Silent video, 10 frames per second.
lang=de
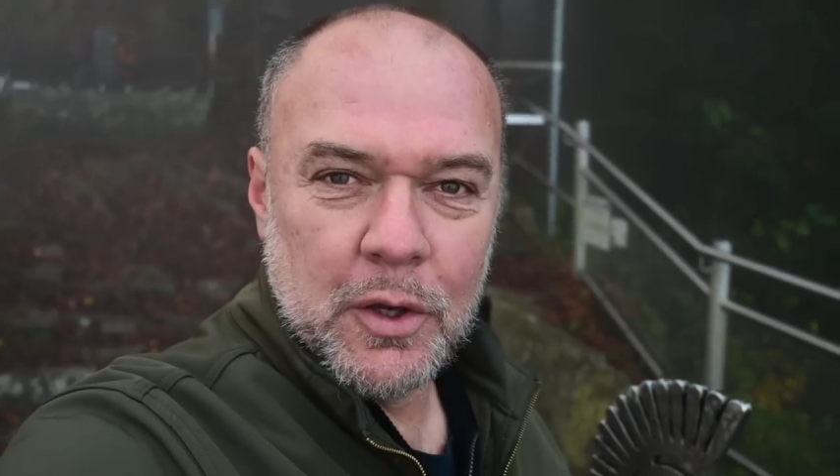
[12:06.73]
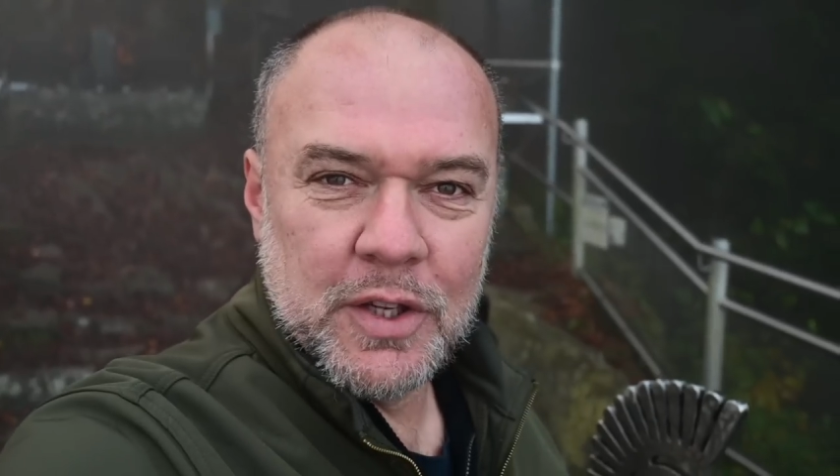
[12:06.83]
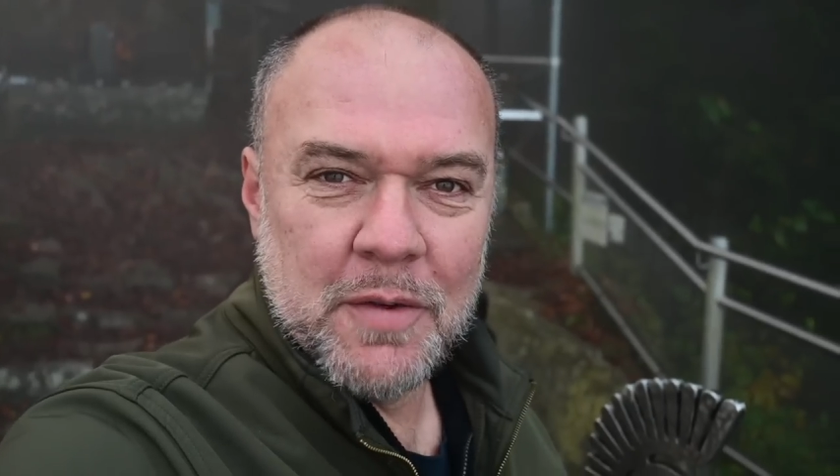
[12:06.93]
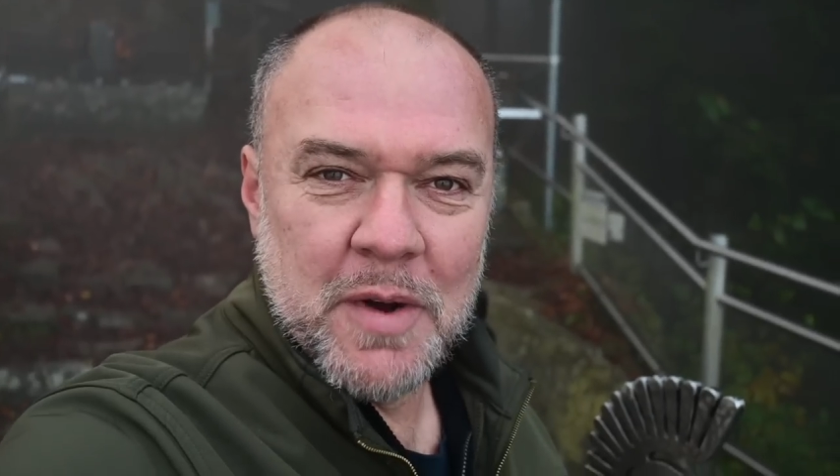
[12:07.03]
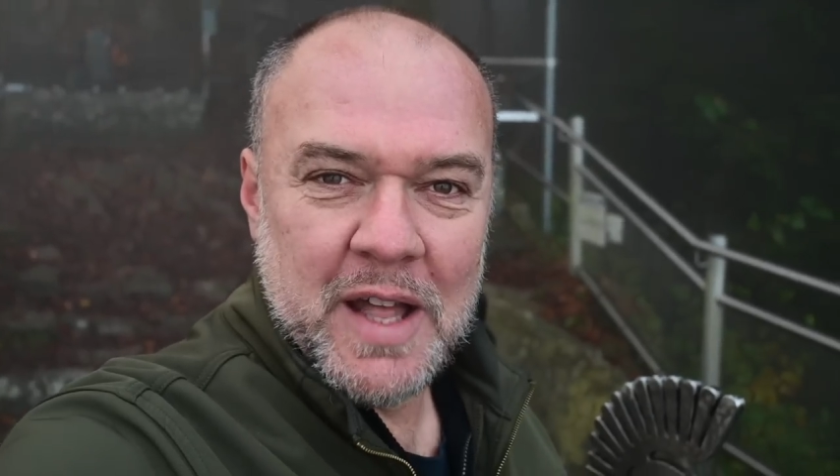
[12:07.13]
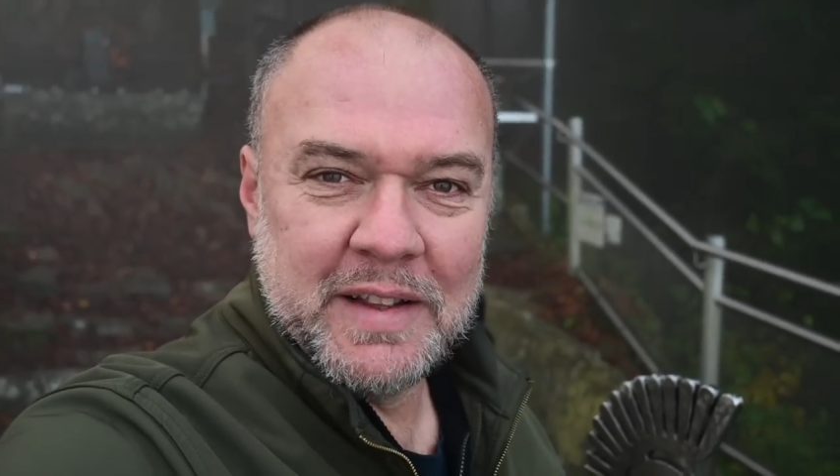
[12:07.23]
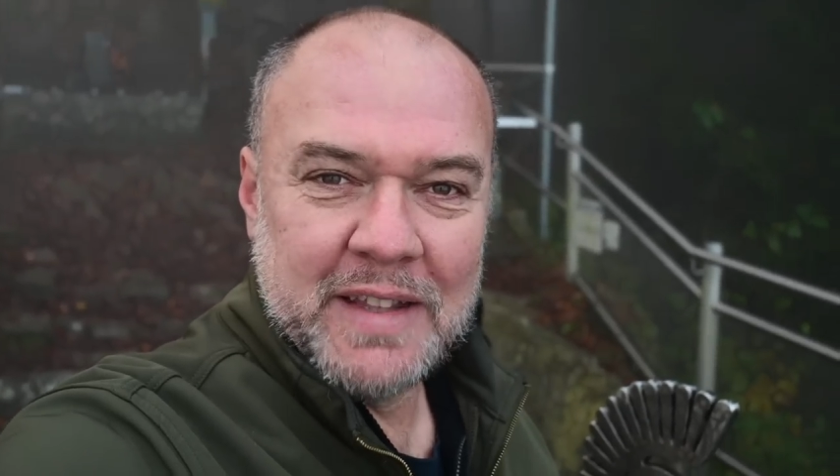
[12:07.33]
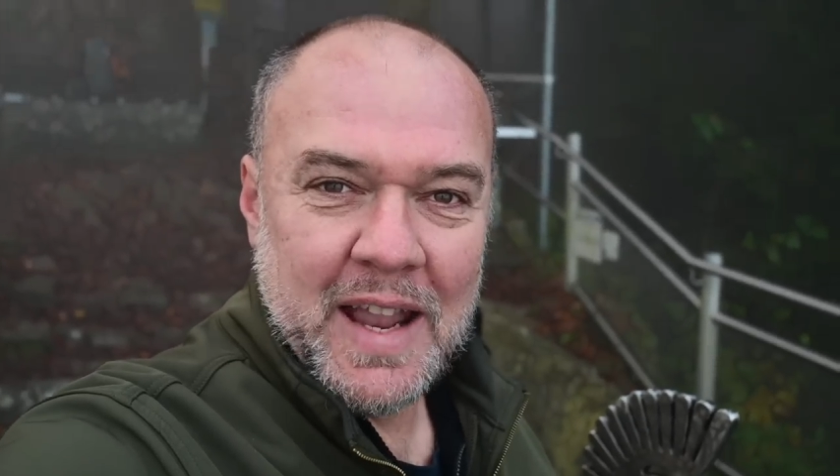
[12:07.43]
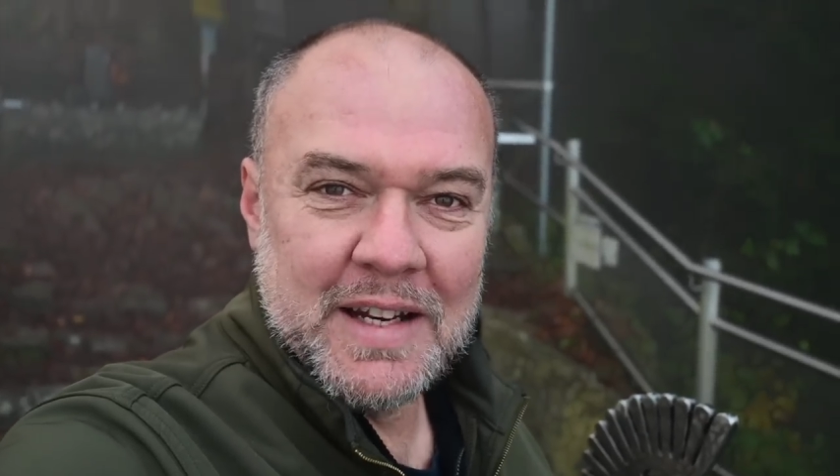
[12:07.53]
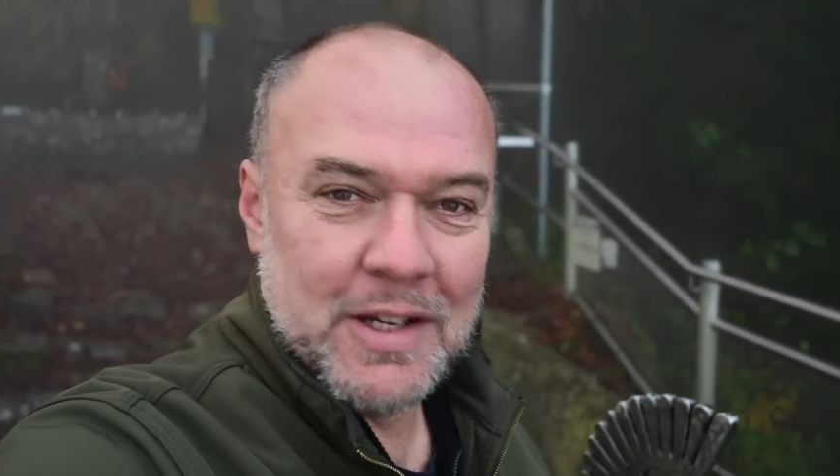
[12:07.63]
aus im
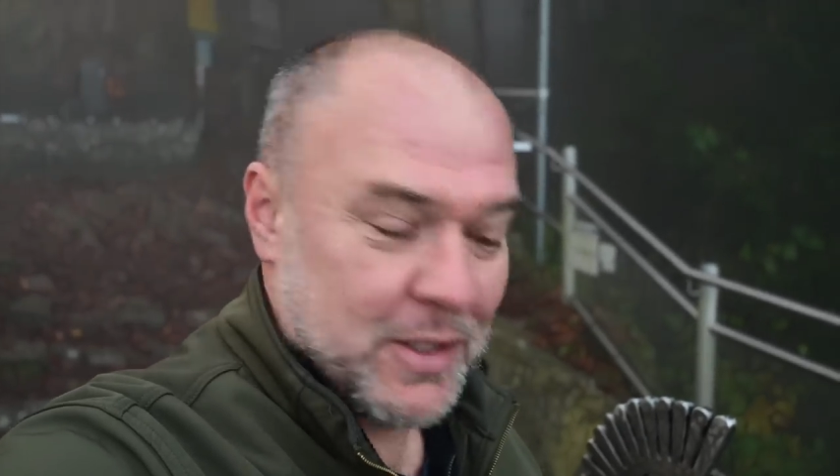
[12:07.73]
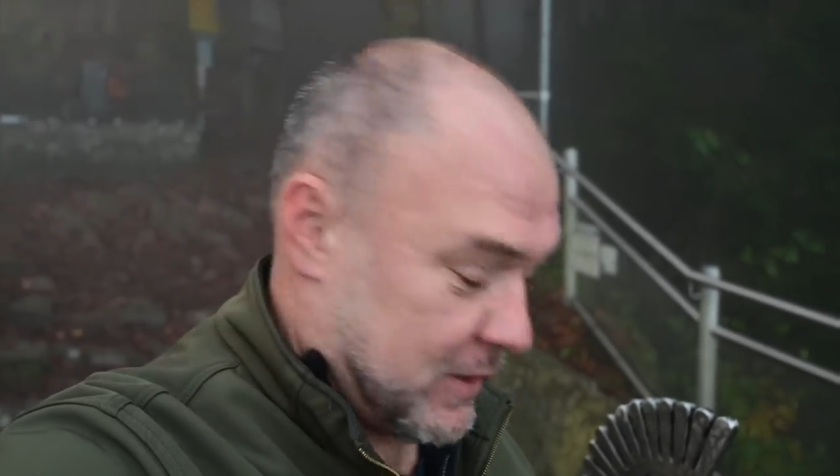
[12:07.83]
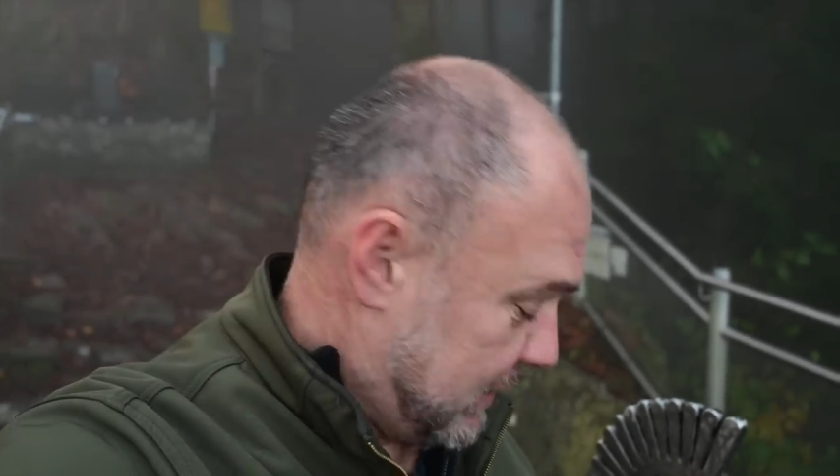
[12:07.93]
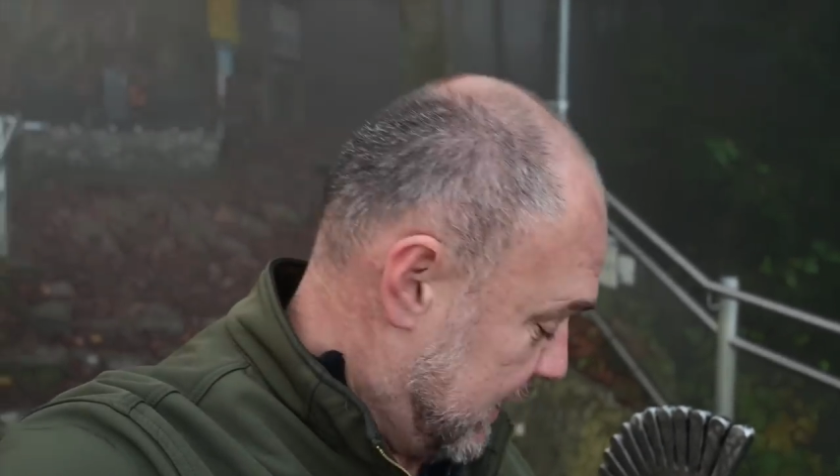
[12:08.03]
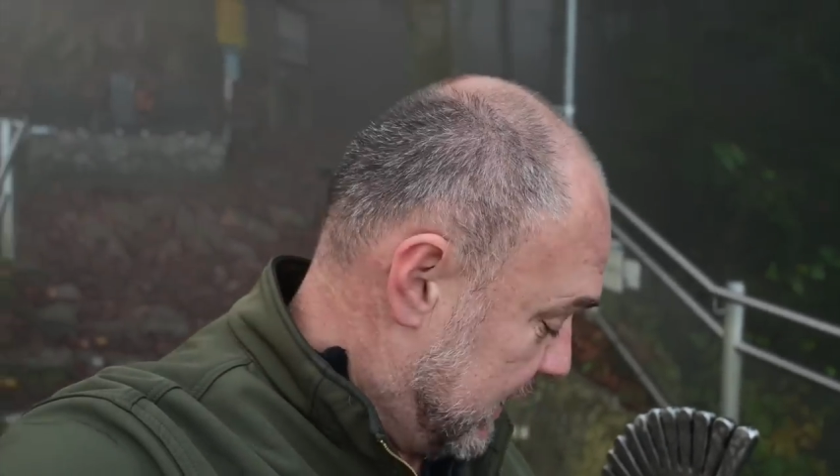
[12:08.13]
Lateinischen,